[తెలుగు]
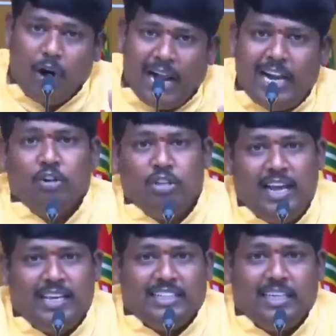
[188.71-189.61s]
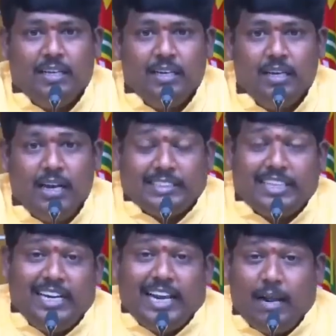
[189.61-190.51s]
వాళ్ళను వదిలేసి
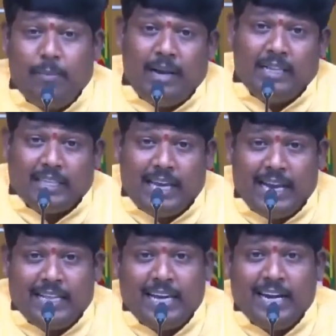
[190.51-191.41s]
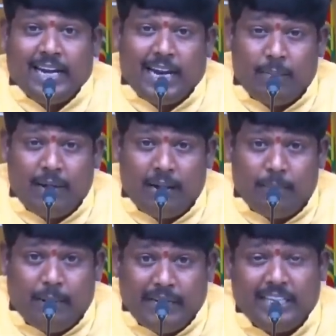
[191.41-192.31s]
అసలు ఈ నల్లబెల్లం తయారీదారి
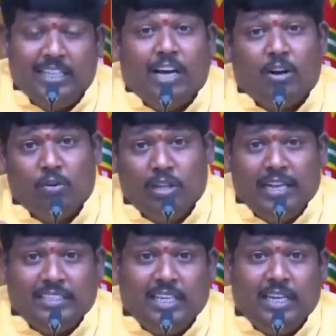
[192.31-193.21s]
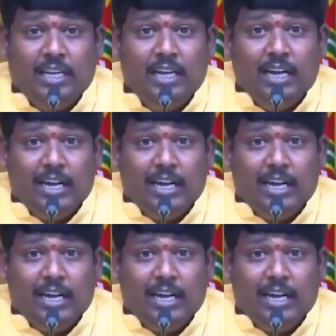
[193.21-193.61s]
నల్లబెల్లం బట్టిదారులను వదిలేసి